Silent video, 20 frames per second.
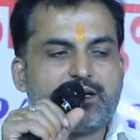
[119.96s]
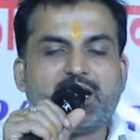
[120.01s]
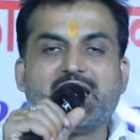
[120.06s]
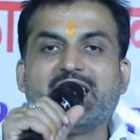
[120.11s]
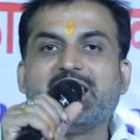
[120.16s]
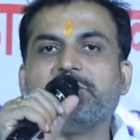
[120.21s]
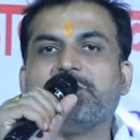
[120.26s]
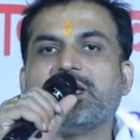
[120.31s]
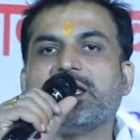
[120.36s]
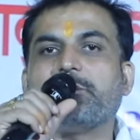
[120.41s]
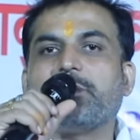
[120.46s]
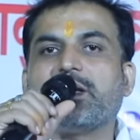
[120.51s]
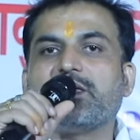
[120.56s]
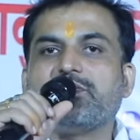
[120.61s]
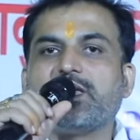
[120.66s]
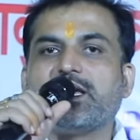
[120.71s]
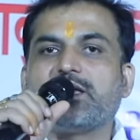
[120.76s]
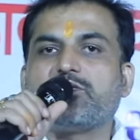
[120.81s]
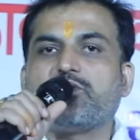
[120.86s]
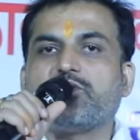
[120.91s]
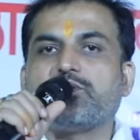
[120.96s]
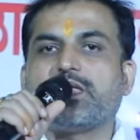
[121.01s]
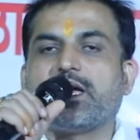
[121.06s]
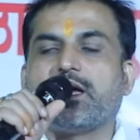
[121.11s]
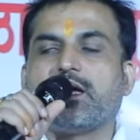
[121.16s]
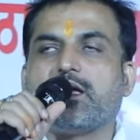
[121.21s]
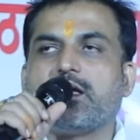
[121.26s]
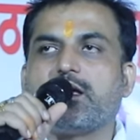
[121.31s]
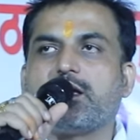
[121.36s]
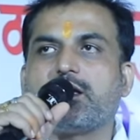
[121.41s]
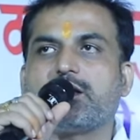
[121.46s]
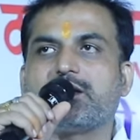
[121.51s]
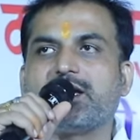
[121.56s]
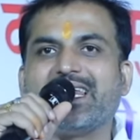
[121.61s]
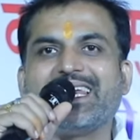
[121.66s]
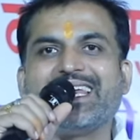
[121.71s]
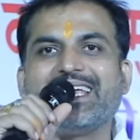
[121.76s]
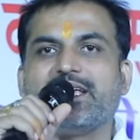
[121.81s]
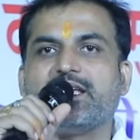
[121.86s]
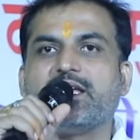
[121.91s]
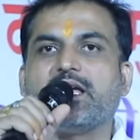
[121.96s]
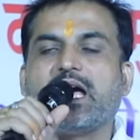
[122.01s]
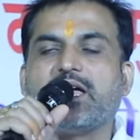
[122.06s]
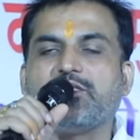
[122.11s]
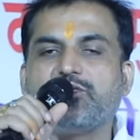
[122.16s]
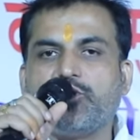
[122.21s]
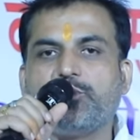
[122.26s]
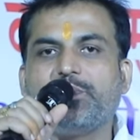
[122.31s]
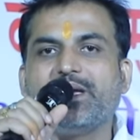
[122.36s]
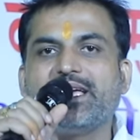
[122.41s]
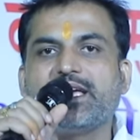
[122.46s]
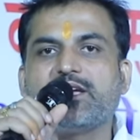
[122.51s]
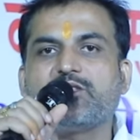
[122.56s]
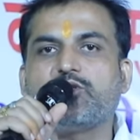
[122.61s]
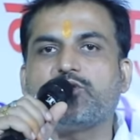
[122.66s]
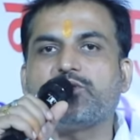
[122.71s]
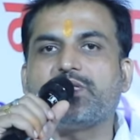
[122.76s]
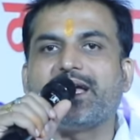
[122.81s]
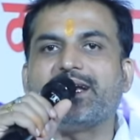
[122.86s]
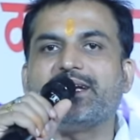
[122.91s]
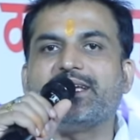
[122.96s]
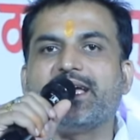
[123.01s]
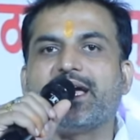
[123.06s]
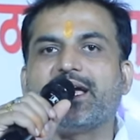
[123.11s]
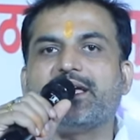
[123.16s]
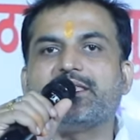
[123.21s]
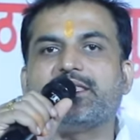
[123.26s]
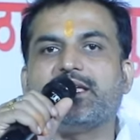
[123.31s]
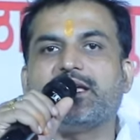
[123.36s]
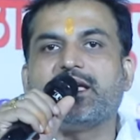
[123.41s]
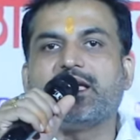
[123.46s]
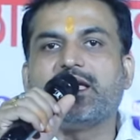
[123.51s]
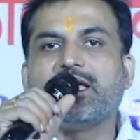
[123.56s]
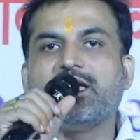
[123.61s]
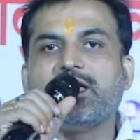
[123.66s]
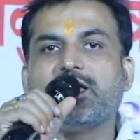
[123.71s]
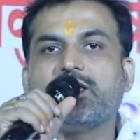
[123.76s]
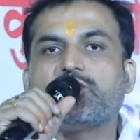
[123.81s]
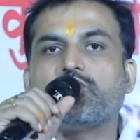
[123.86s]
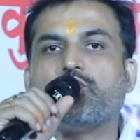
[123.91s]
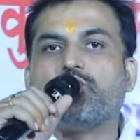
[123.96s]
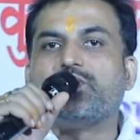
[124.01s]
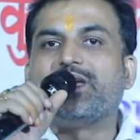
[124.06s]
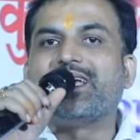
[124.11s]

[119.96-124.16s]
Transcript: कल ही मेरे पास एक सोसा कल नहीं आज सुबह ही एक सोसाइटी आई थी तो